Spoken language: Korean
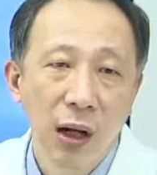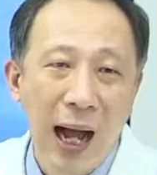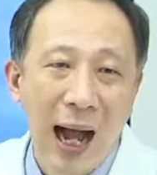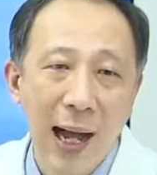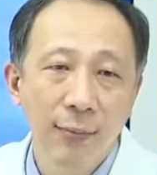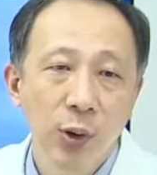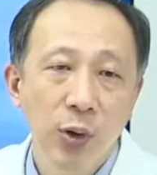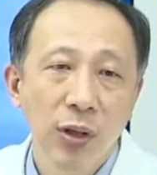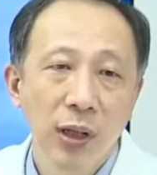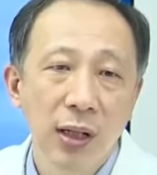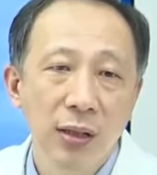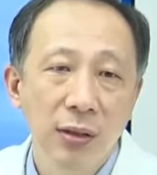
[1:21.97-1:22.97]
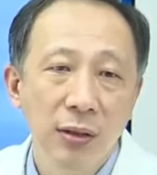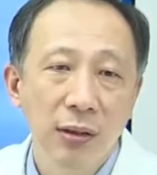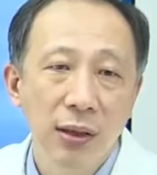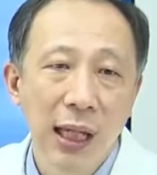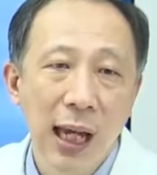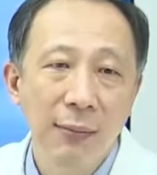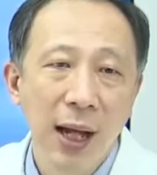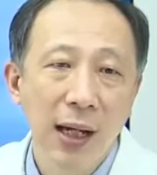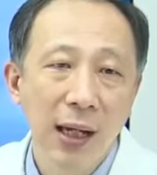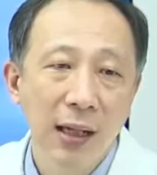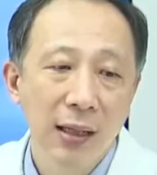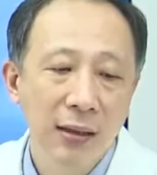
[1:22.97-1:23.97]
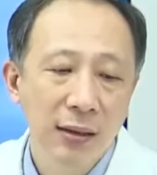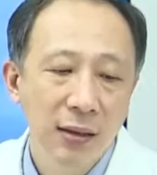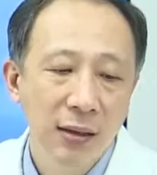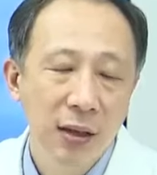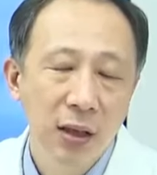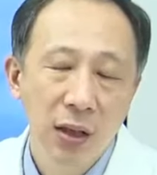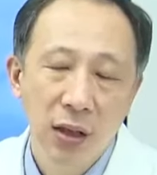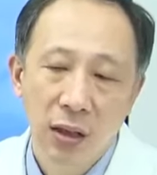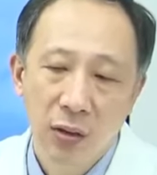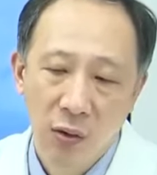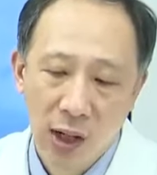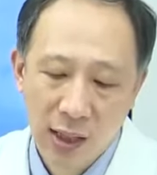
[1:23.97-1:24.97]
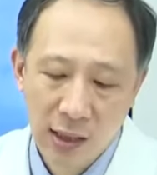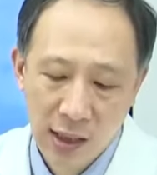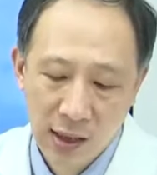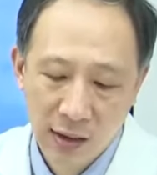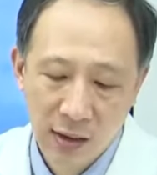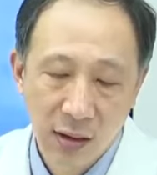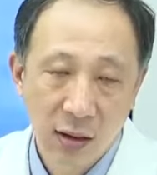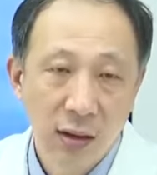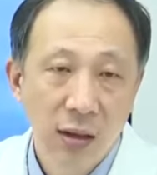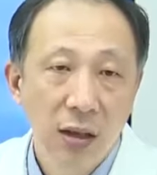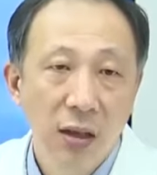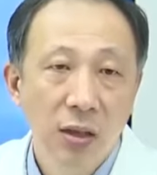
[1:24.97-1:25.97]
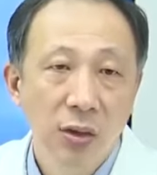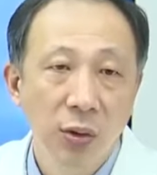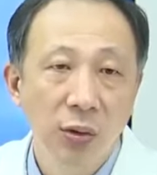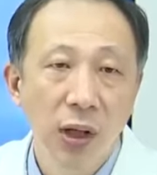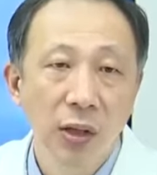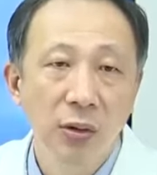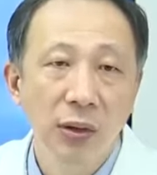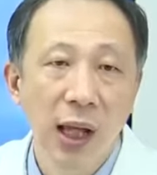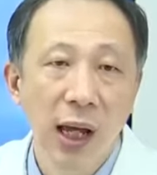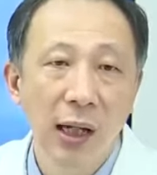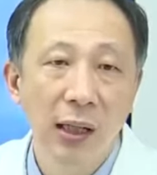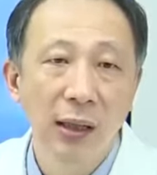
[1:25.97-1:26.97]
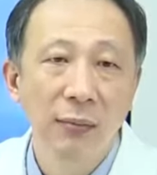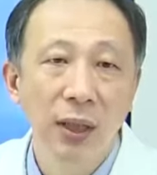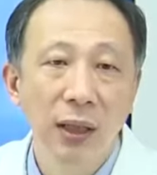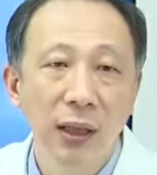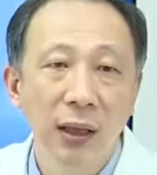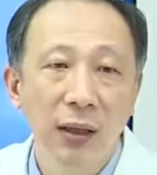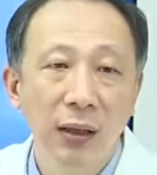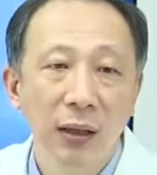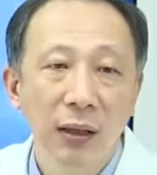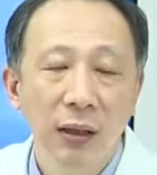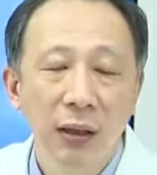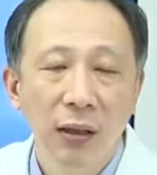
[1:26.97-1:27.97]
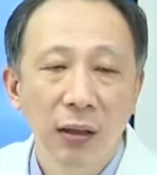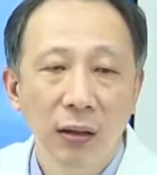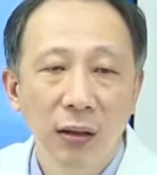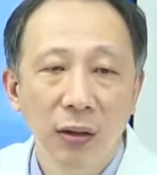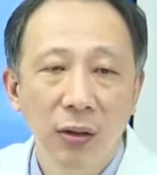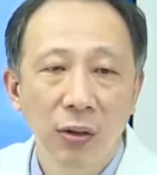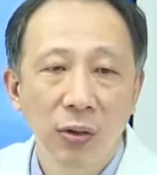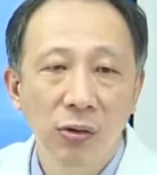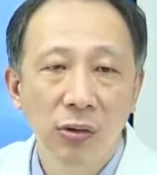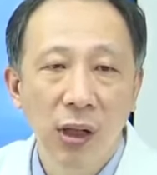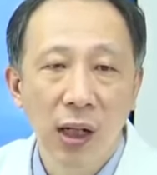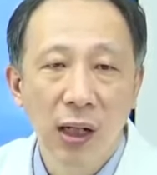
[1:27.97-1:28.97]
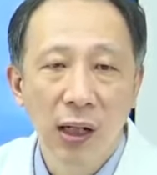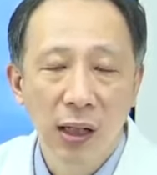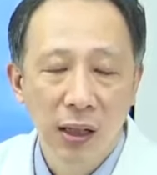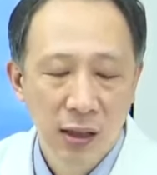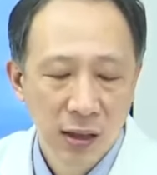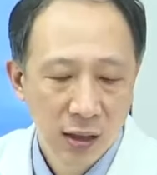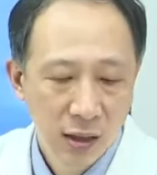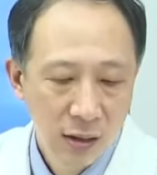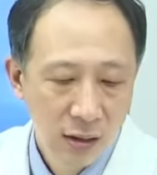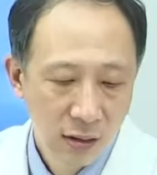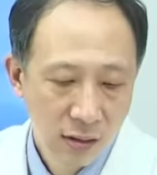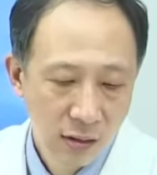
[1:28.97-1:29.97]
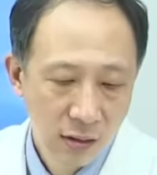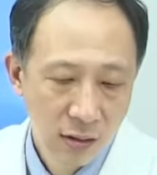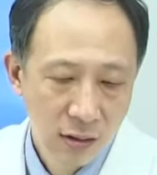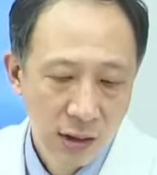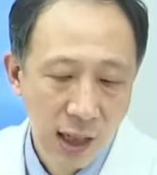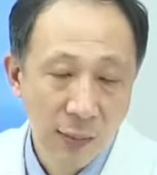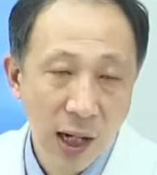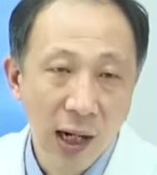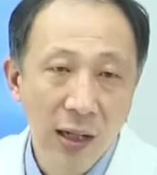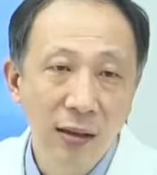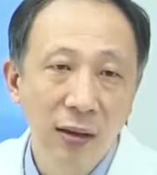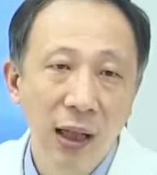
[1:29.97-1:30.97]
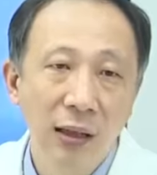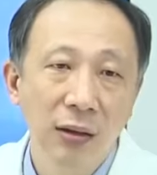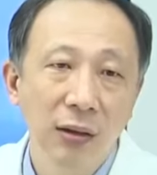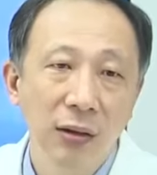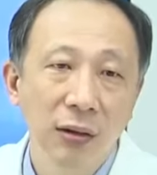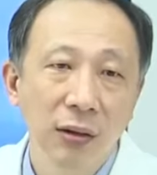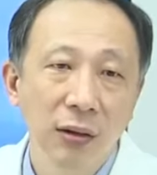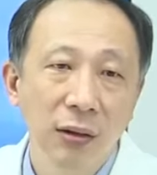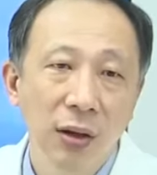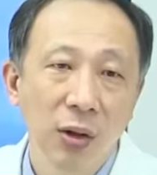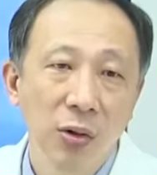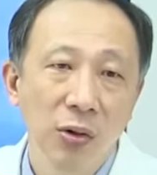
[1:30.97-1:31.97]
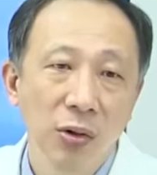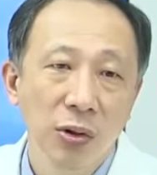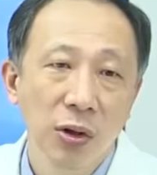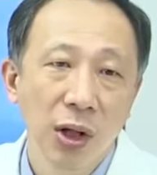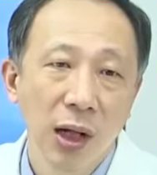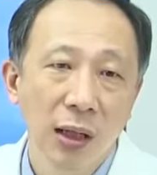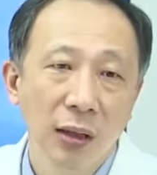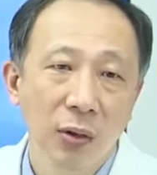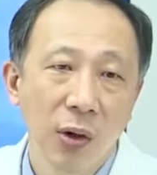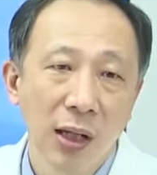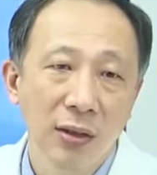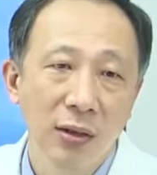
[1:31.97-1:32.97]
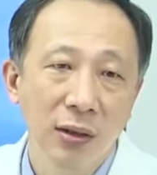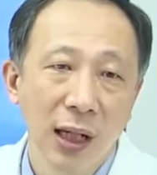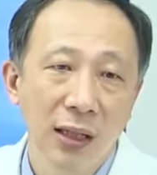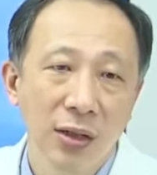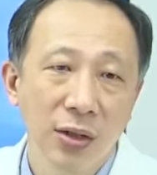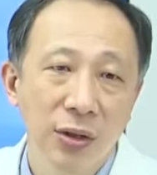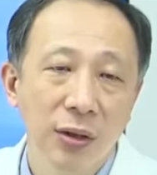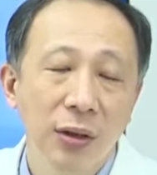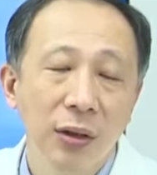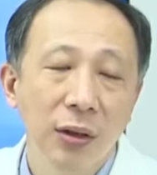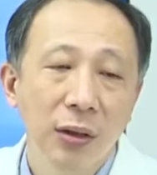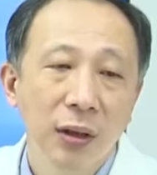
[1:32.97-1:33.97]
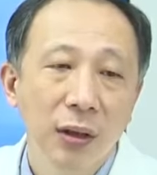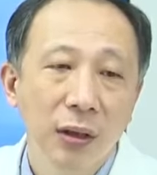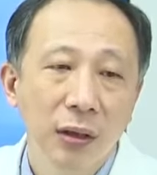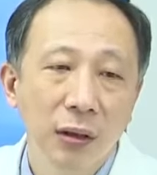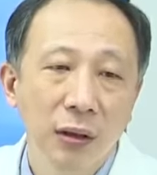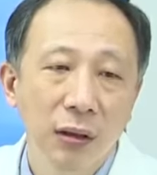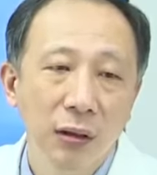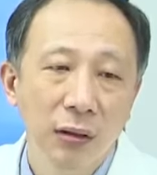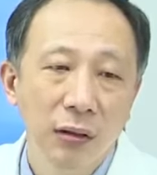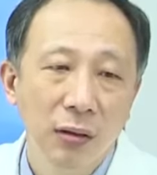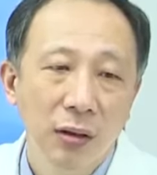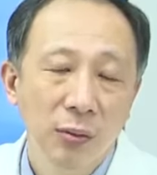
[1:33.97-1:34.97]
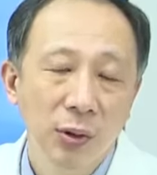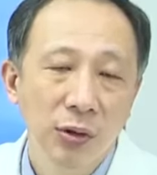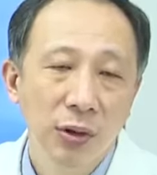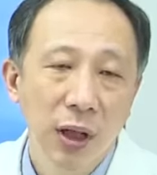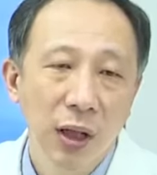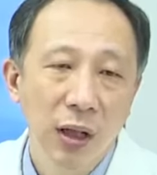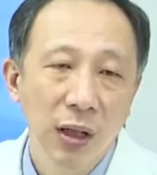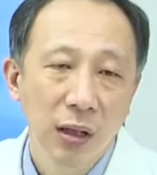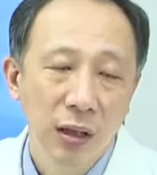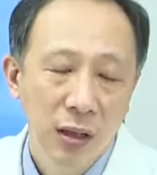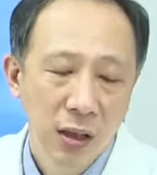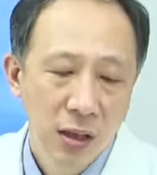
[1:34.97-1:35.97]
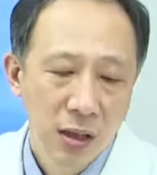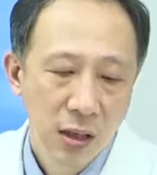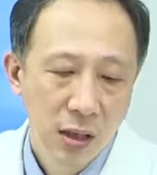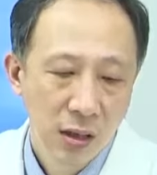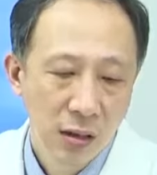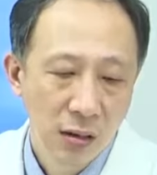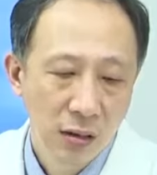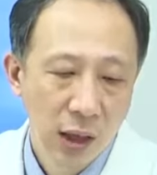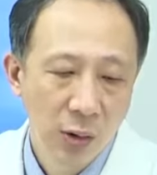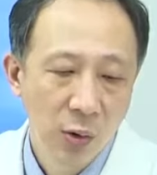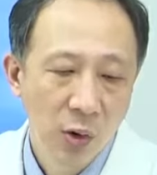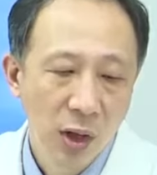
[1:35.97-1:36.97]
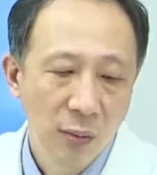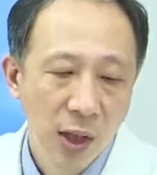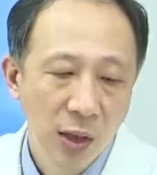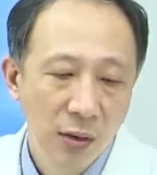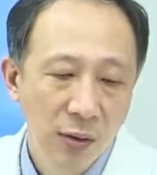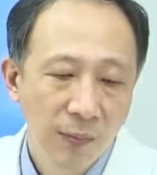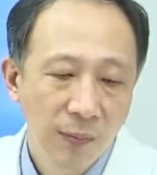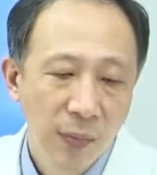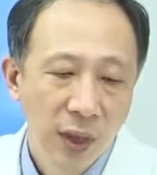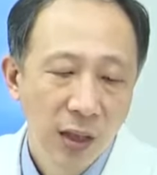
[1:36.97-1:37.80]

암으로 인해서 사망에 이르는 환자들을 저도 계속 대하게 됩니다. 어, 누군가가 어, 사망에 이른다는 건 결코 유쾌한 과정은 아니죠. 어, 그분들이 어, 되도록이면